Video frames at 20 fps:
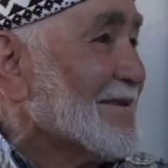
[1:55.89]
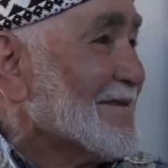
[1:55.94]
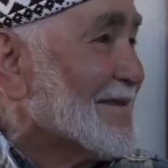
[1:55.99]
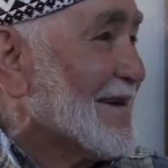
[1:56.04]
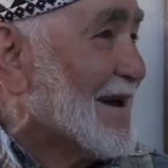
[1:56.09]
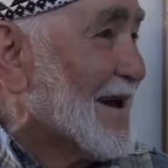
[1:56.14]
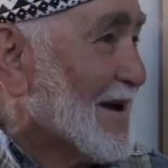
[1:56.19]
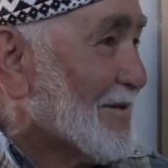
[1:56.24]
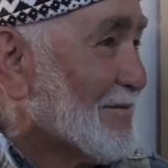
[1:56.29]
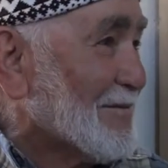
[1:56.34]

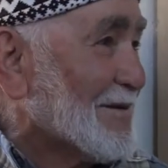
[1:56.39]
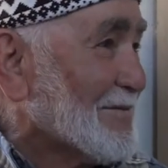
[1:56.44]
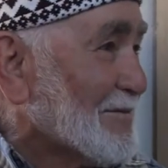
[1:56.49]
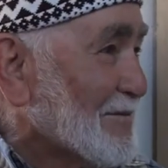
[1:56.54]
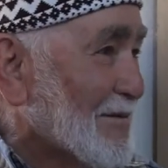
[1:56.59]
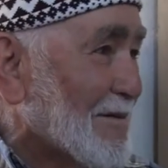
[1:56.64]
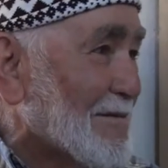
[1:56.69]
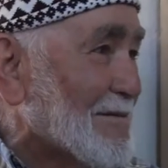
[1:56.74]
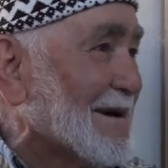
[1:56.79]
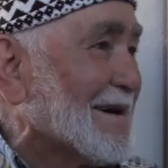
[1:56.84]
diye
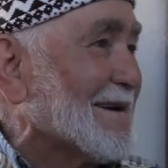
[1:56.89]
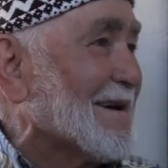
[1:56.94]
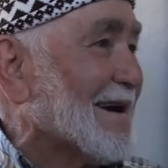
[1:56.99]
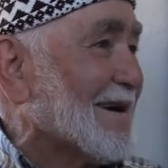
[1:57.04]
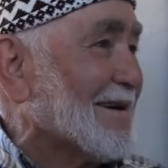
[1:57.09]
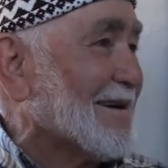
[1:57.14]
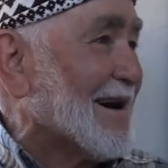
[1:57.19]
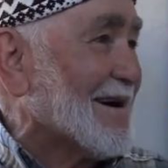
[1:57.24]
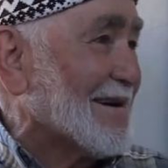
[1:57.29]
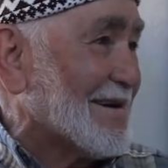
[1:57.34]
babama
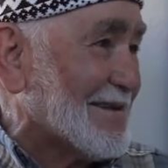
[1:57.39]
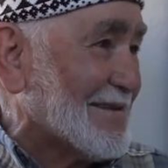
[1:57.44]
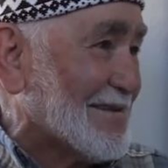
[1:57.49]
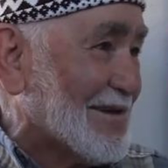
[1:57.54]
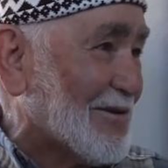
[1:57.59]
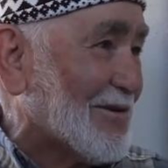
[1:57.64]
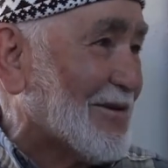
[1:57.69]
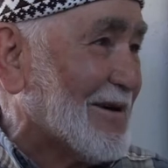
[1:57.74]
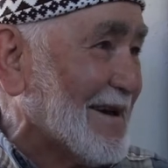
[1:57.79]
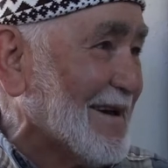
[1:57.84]

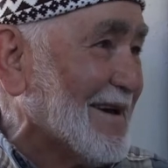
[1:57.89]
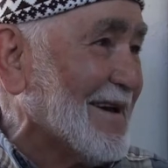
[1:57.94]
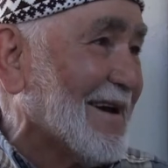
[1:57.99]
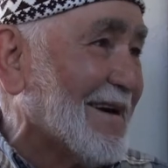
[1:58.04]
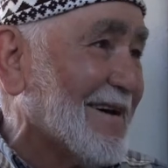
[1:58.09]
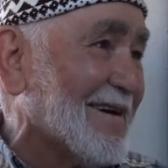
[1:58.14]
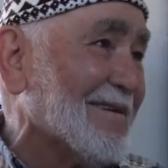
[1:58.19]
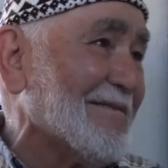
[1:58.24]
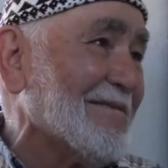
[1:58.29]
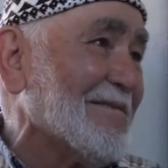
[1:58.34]
kahredeyim koyuyor
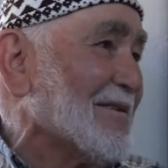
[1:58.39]
ya.